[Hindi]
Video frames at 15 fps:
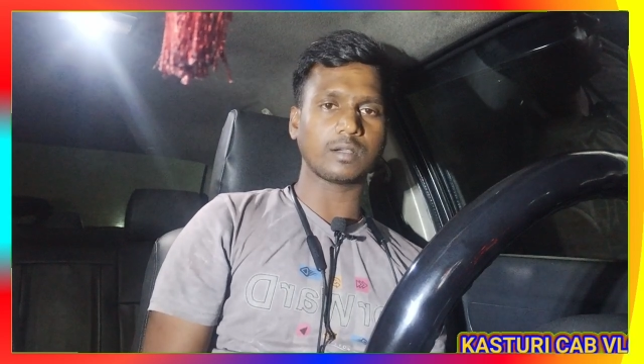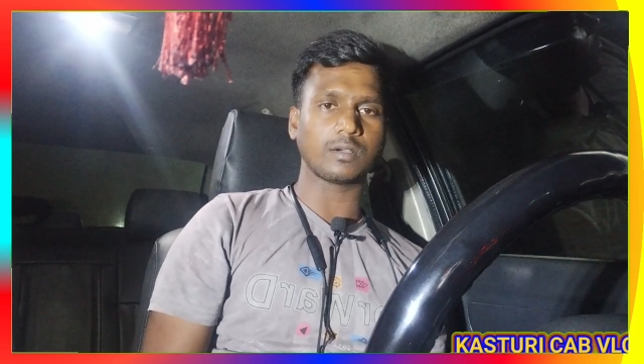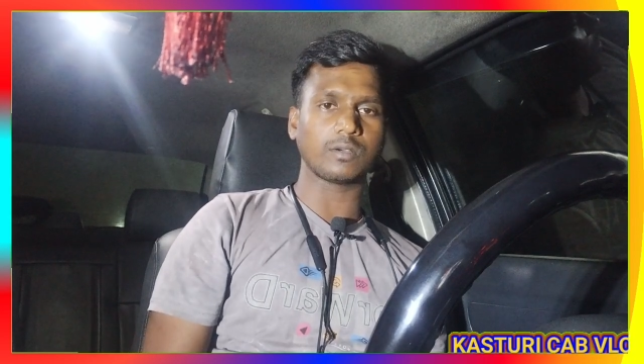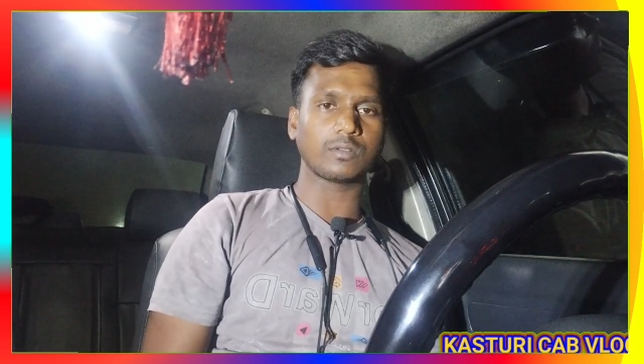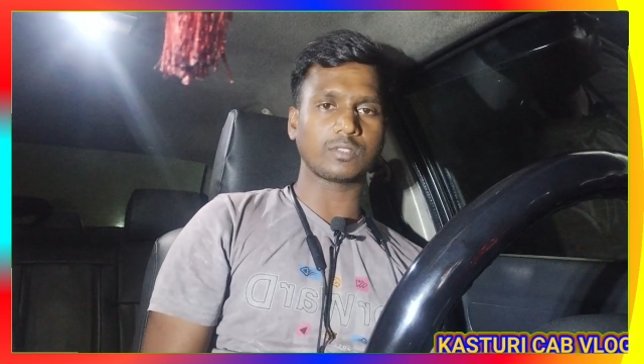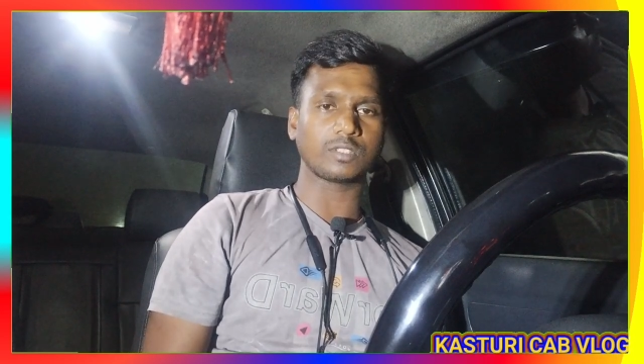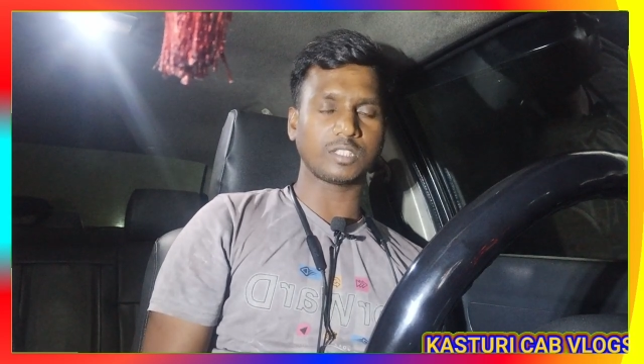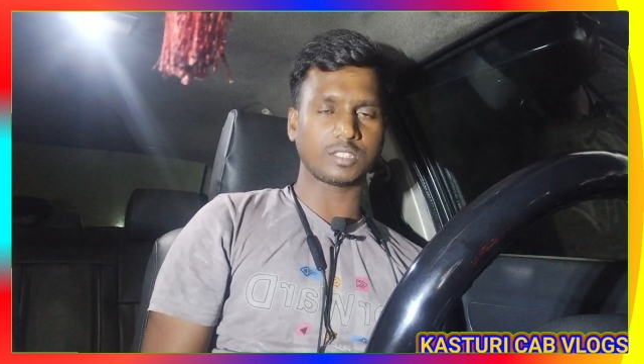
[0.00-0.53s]

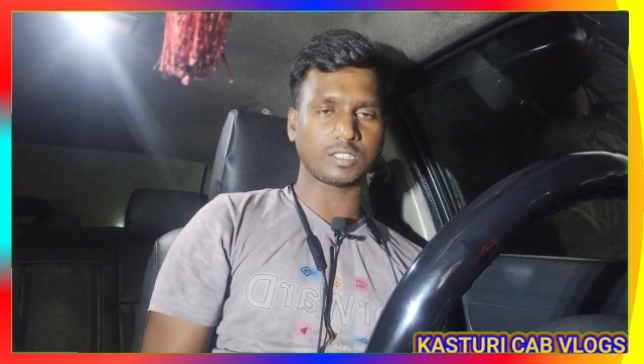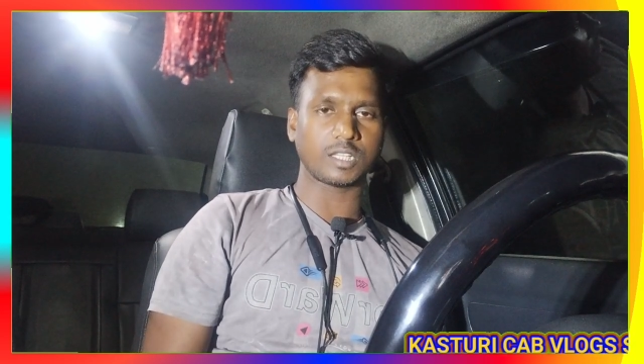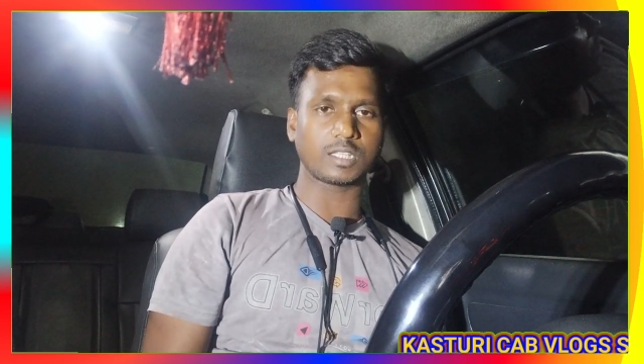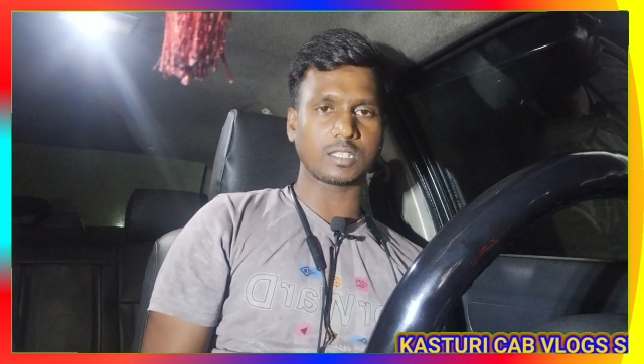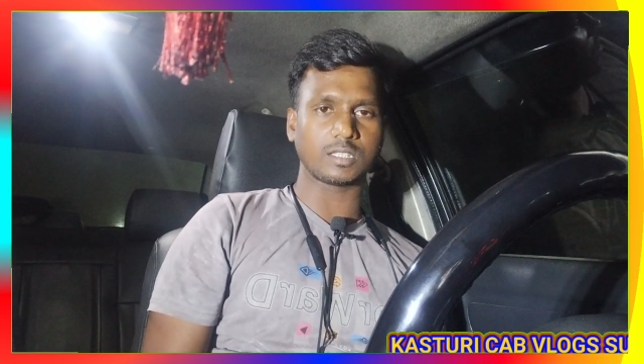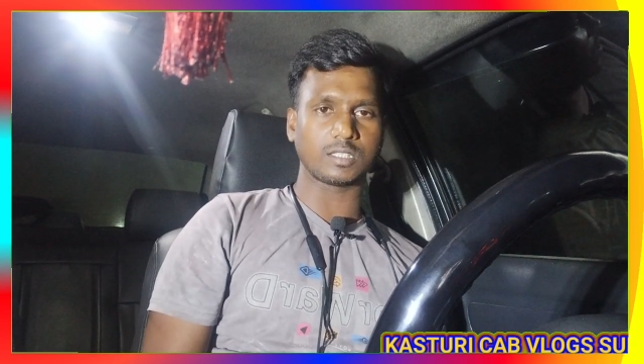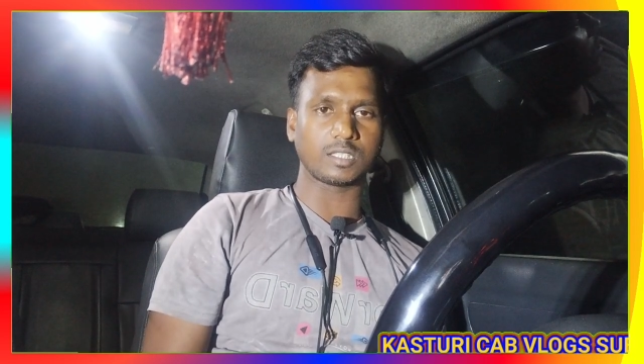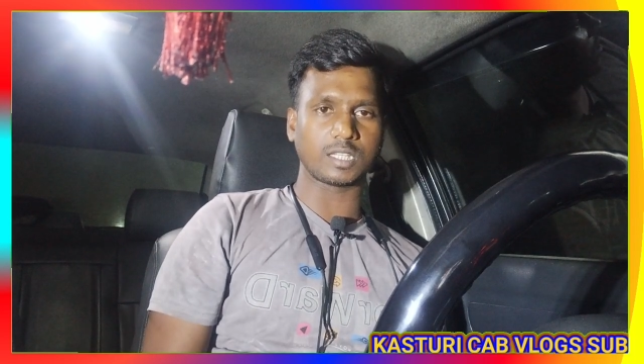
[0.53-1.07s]
और छः
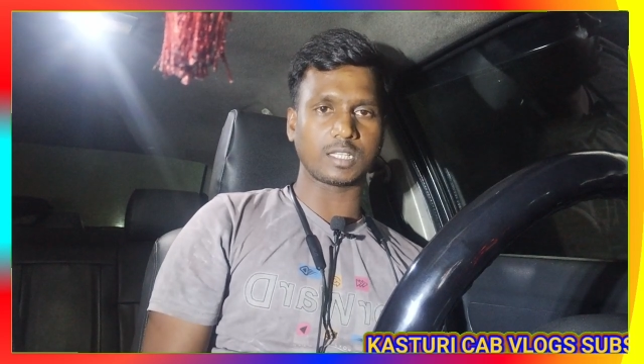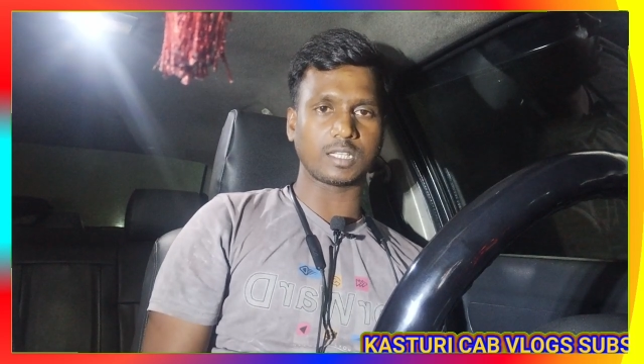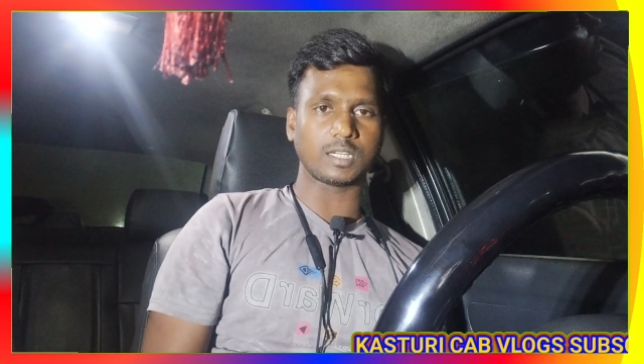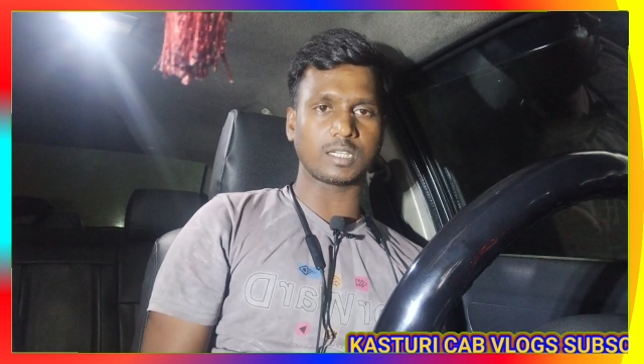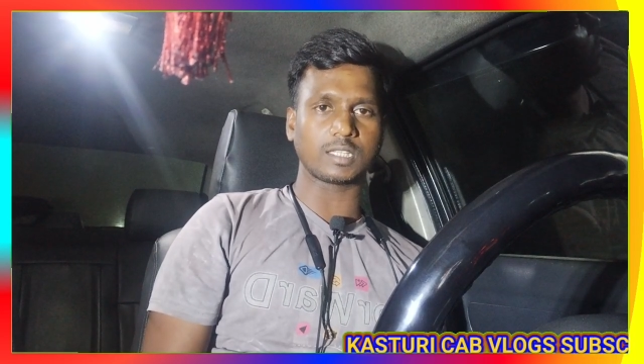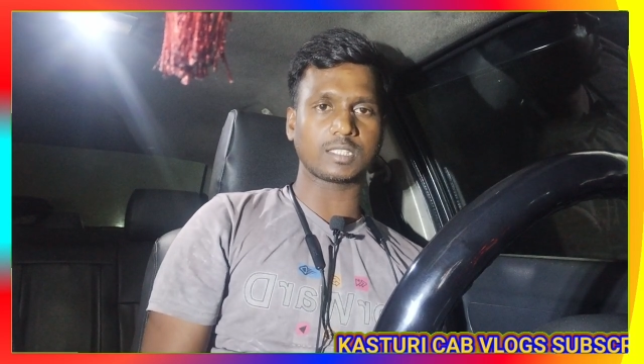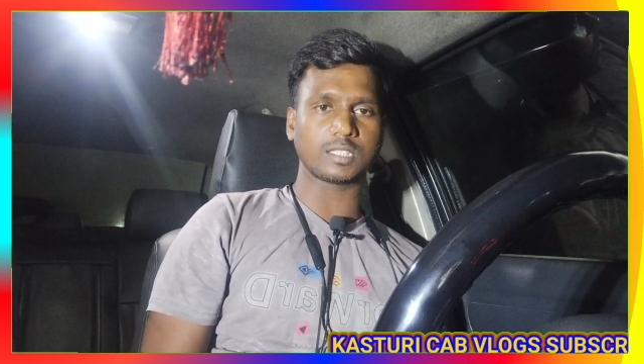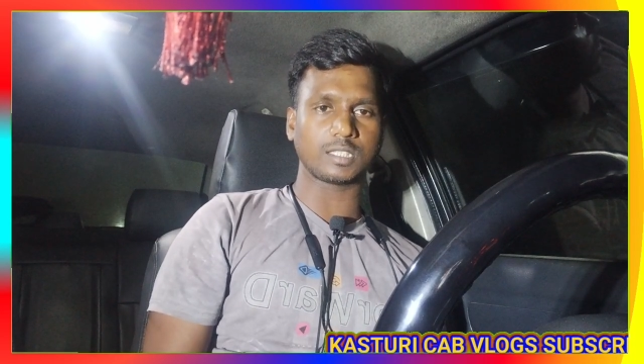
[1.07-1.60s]
सात सात
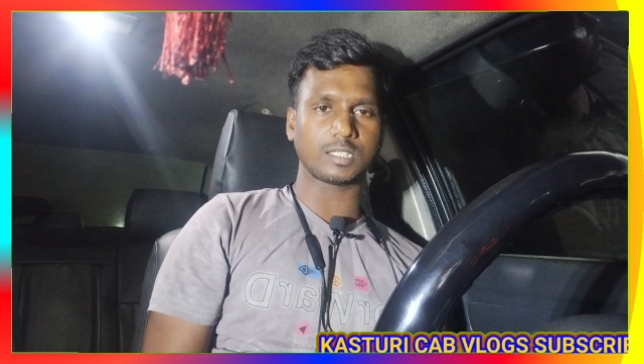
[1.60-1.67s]
घंटा साढ़े